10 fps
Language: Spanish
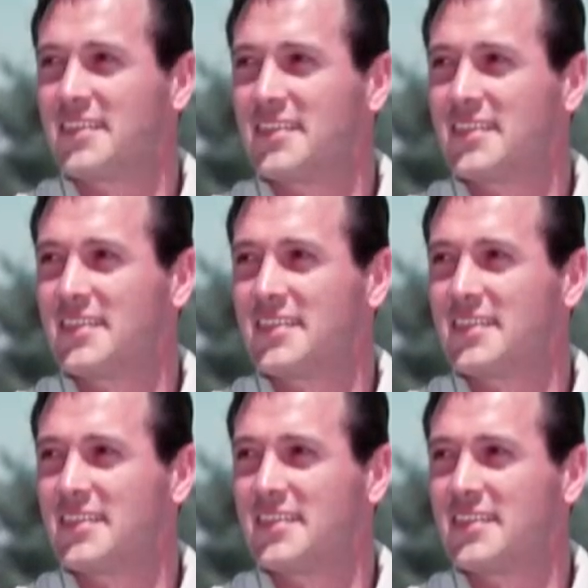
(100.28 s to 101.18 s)
un punto
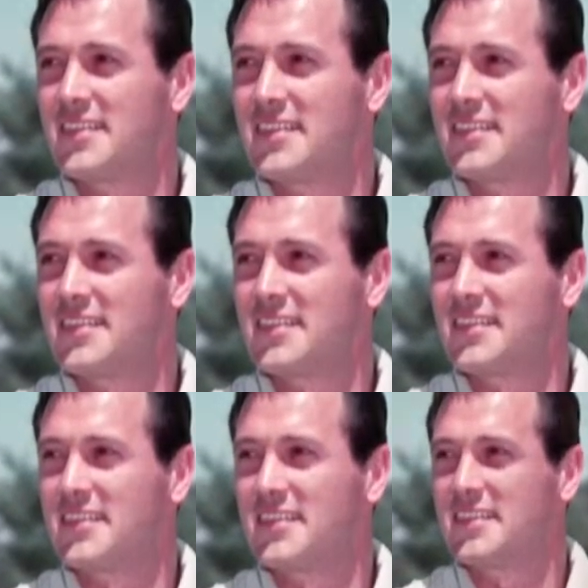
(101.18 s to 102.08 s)
de inflexión
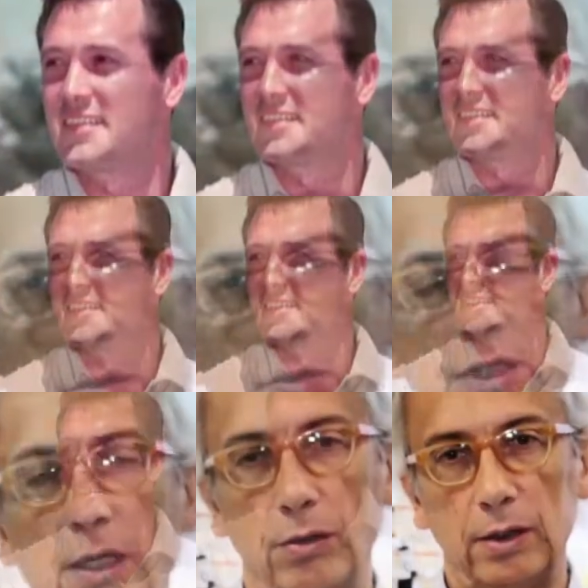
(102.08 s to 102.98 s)
clarísimo en la
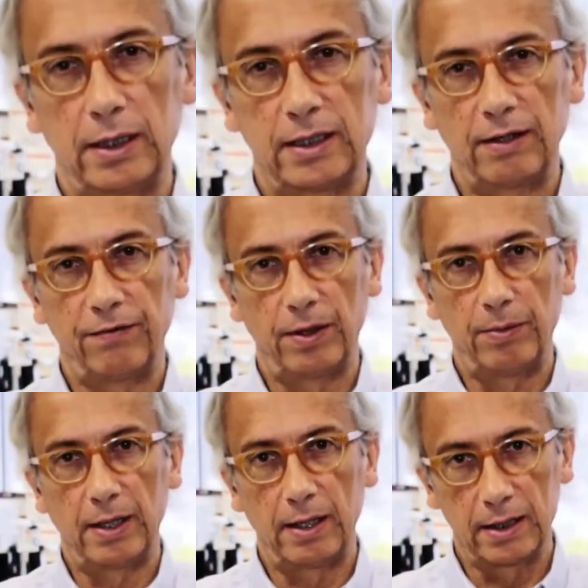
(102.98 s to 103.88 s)
lucha contra esta
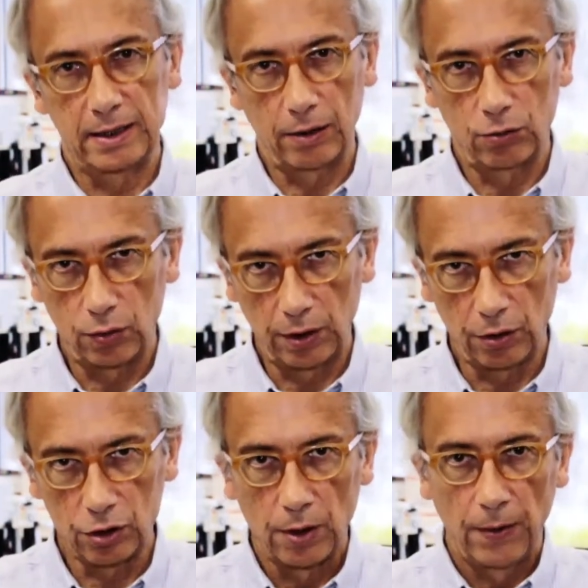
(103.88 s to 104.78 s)
enfermedad en Estados
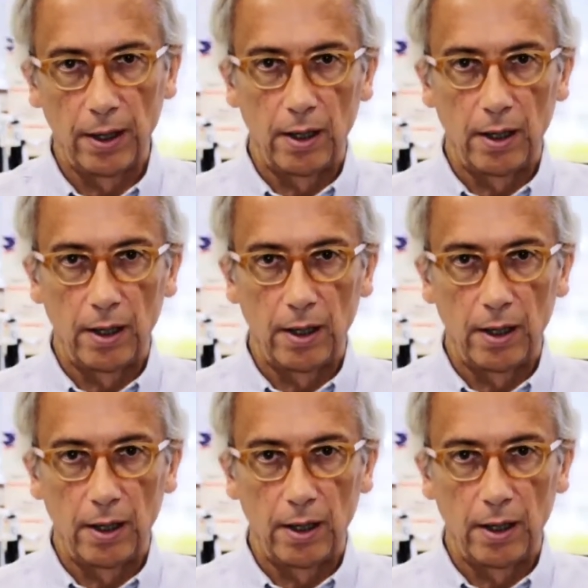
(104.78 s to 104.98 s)
Unidos